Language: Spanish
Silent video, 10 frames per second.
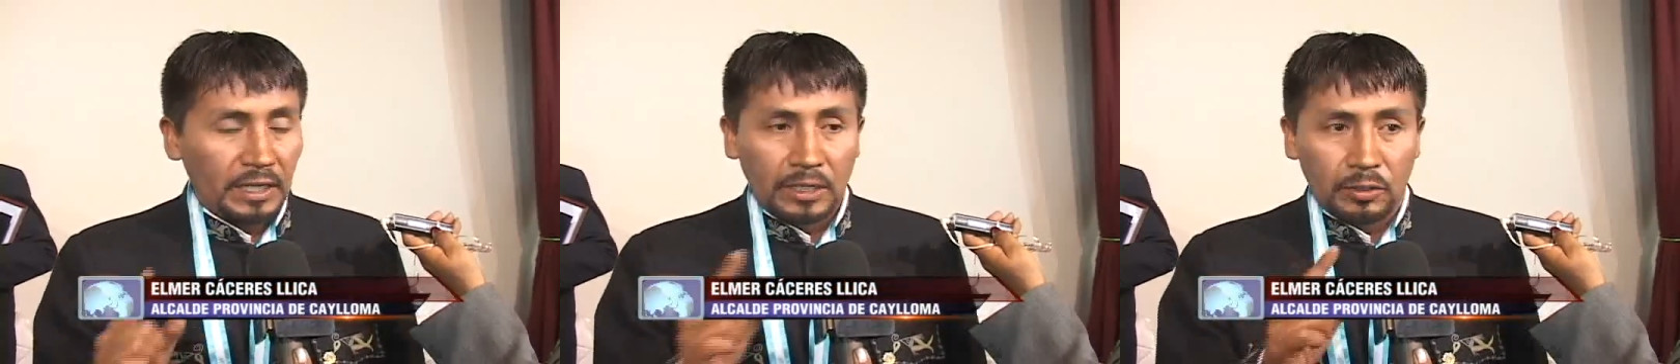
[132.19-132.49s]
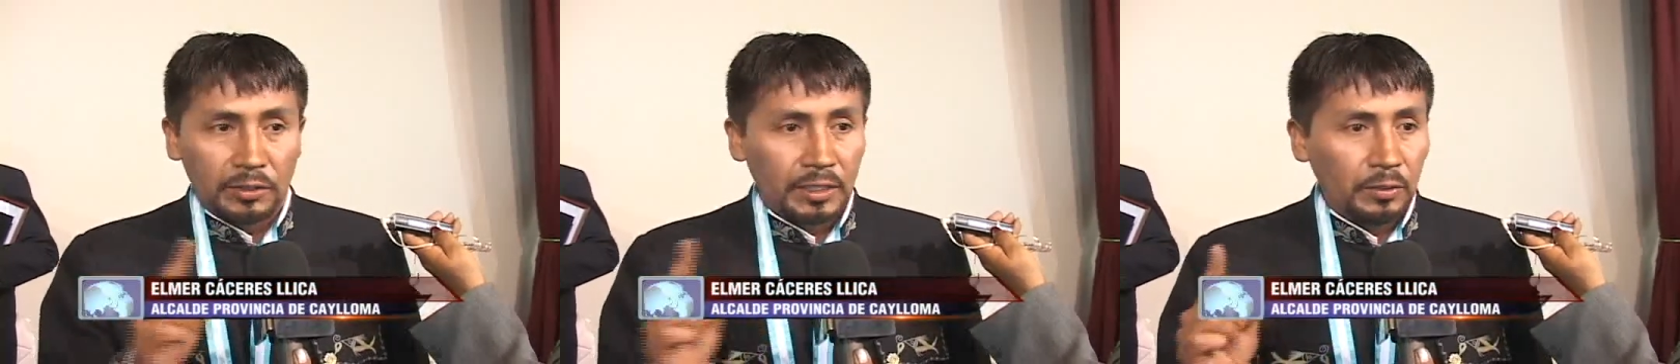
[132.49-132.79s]
han
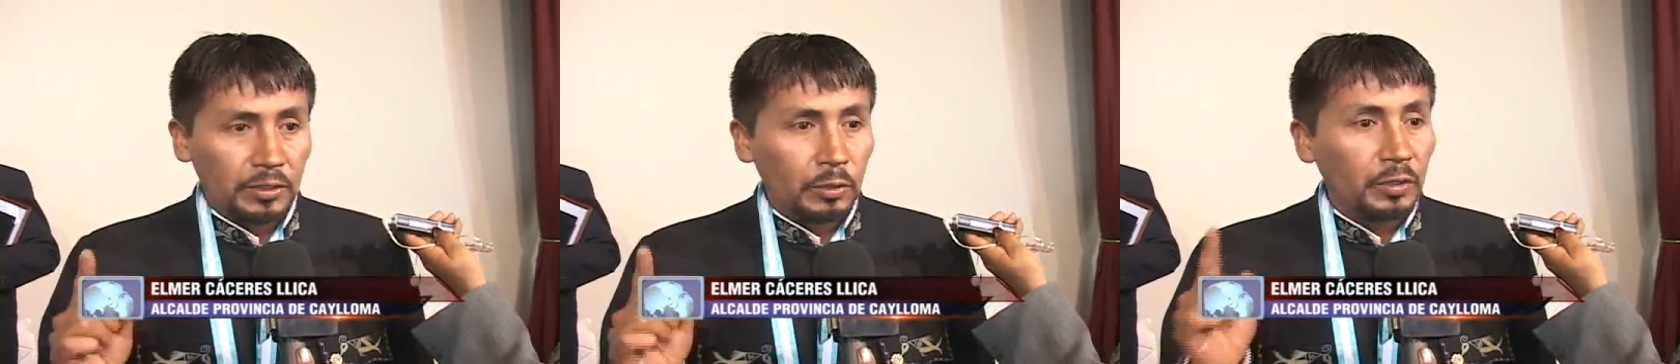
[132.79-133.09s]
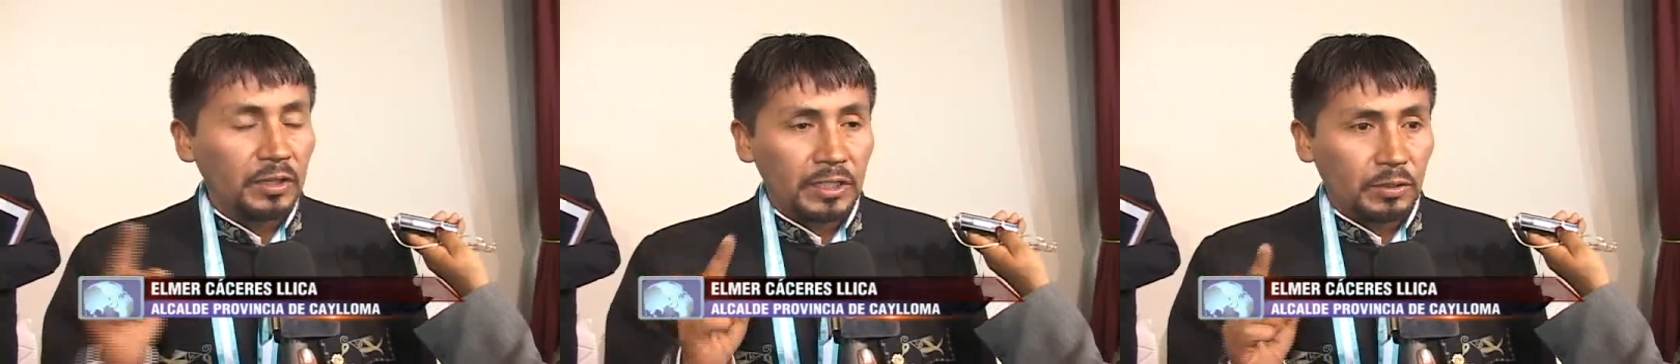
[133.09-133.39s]
encontrado
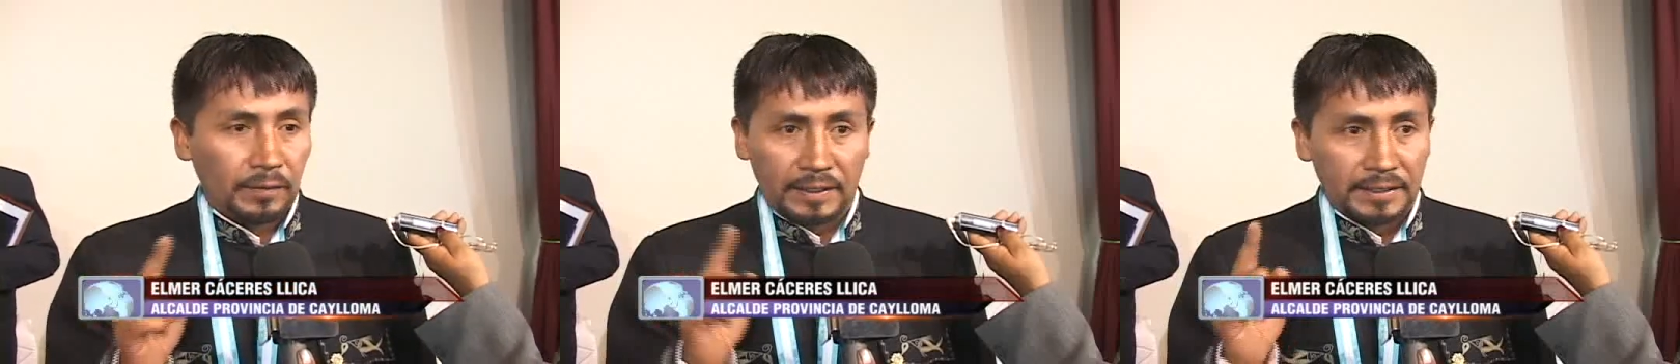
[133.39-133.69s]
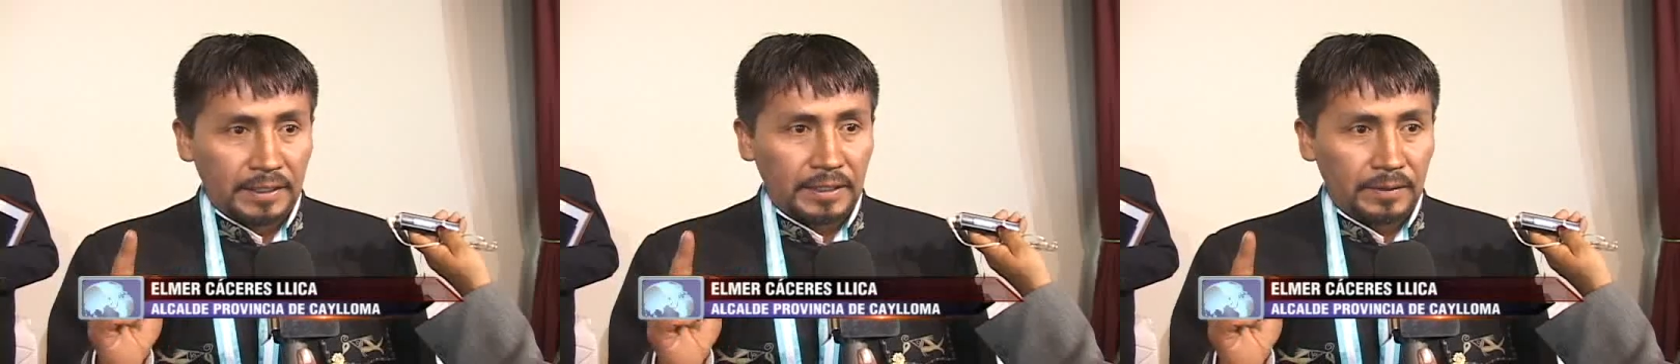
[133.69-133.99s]
ningún indicio de
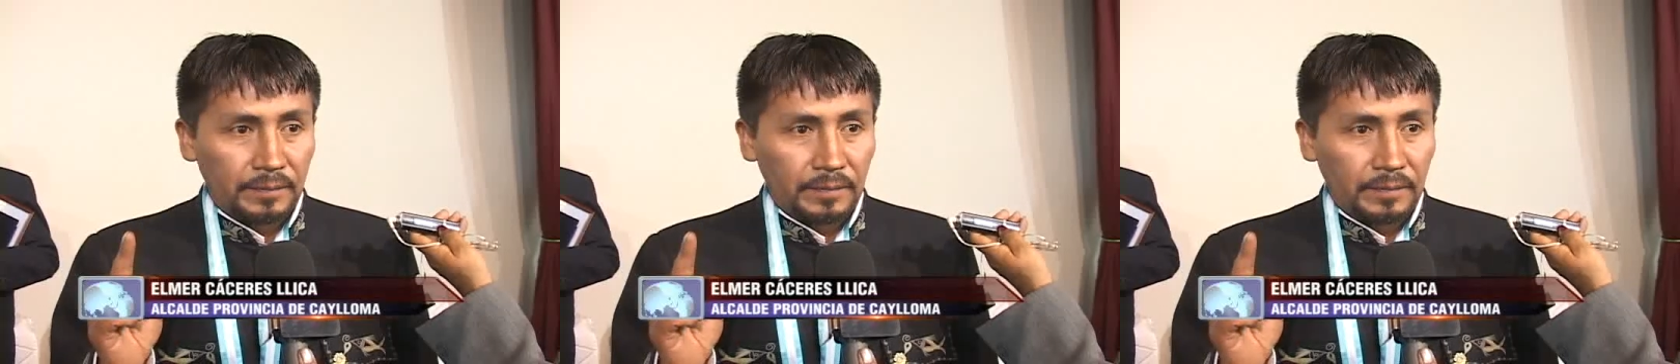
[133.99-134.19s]
falsedad.